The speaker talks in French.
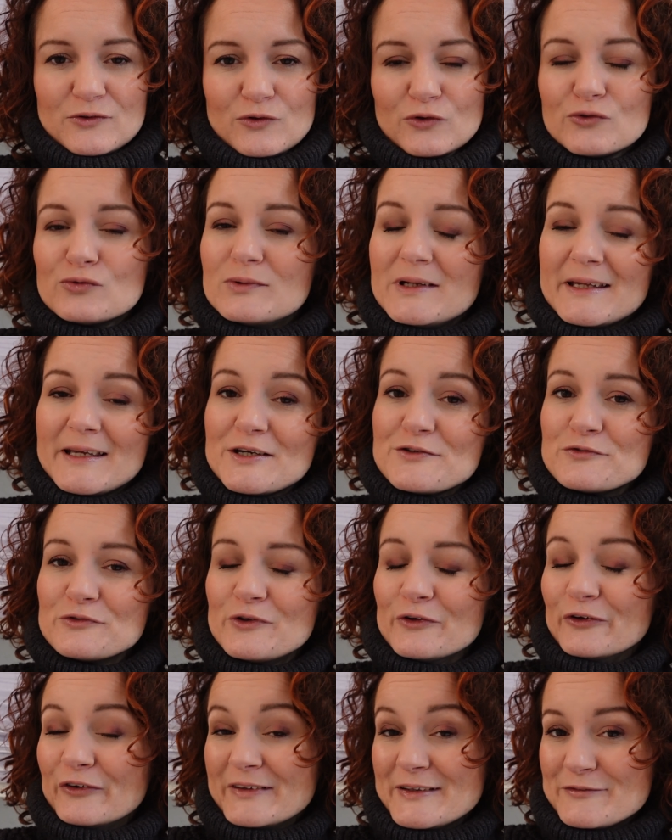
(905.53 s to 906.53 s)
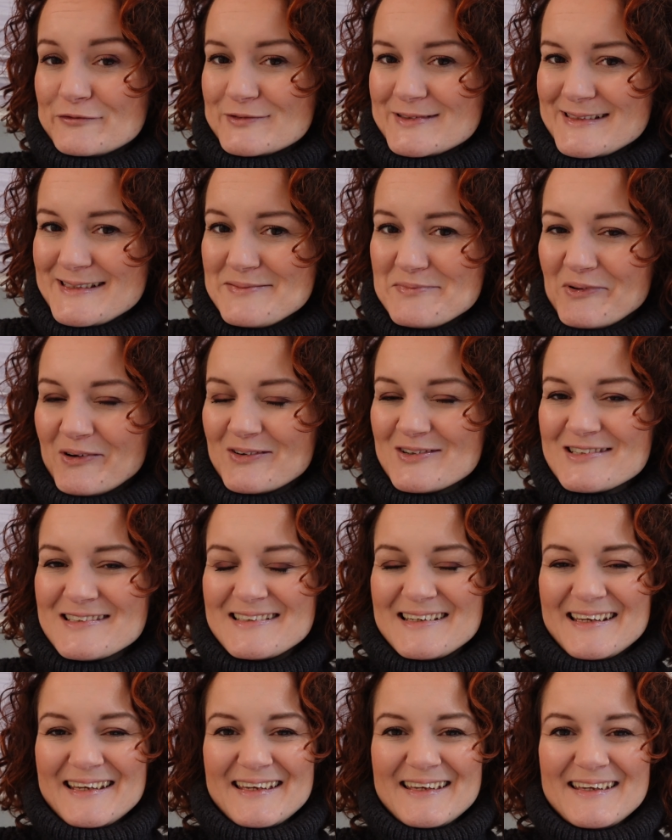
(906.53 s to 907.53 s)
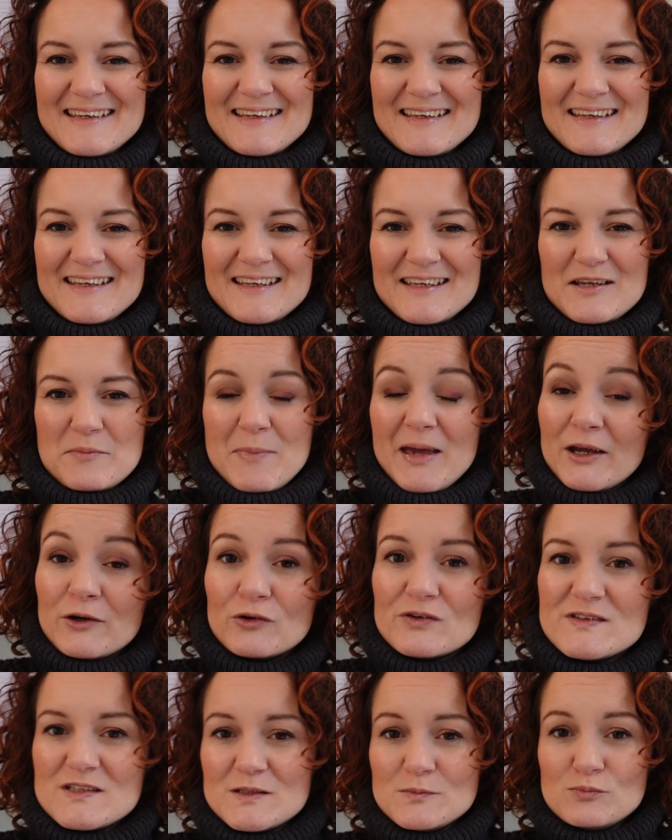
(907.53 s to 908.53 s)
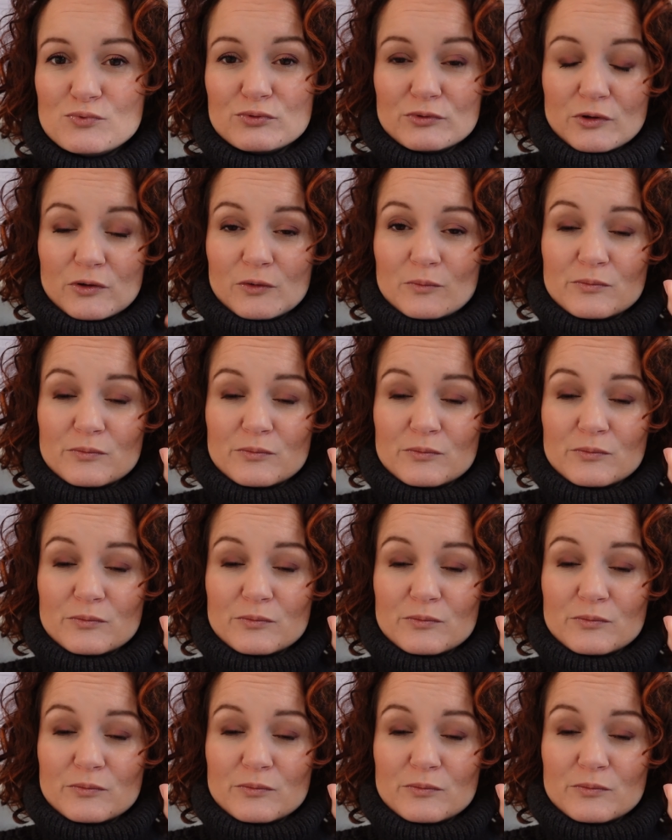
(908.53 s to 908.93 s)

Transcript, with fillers: dans tous les cas, je vous donne rendez-vous dimanche et mercredi pour